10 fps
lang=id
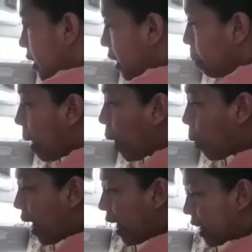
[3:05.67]
di
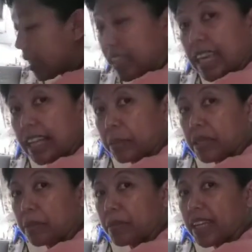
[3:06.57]
bawah ketiak
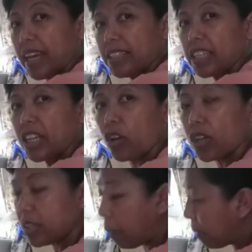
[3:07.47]
teman-teman ya jadi kalau
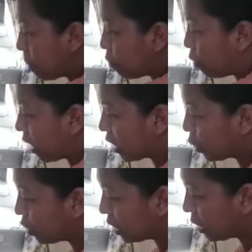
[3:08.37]
kita perempuan
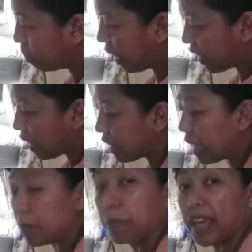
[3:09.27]
itu di bagian
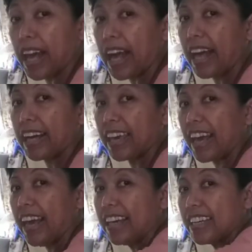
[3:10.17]
tali BH
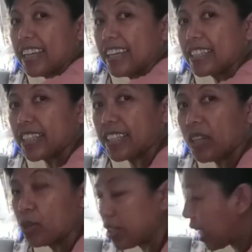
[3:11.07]
ya
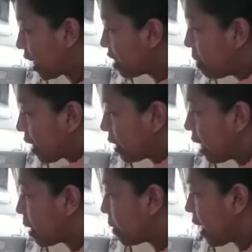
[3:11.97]
jadi usahakan di bagian
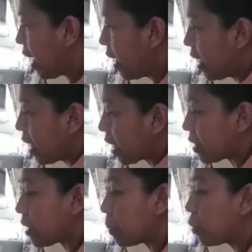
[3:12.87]
tali BH
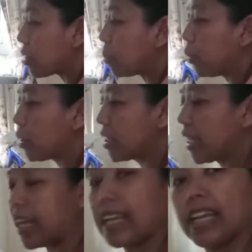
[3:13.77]
kita tepuk-tepuk
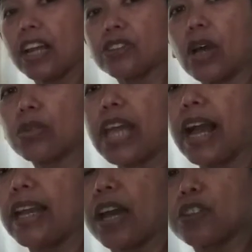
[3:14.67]
dan kalian harus tahu
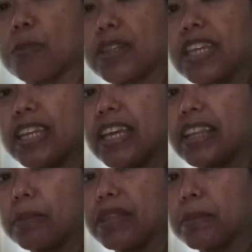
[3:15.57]
tangan harus seperti ini ya
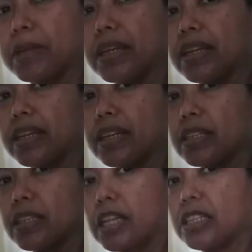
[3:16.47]
teman-teman
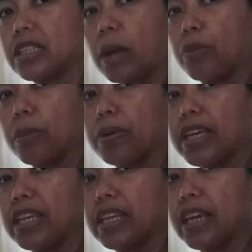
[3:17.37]
jadi tidak boleh
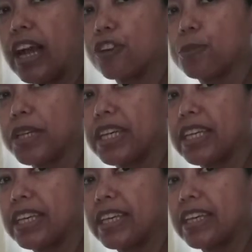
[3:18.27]
begini harus
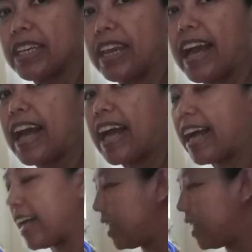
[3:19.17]
begini nah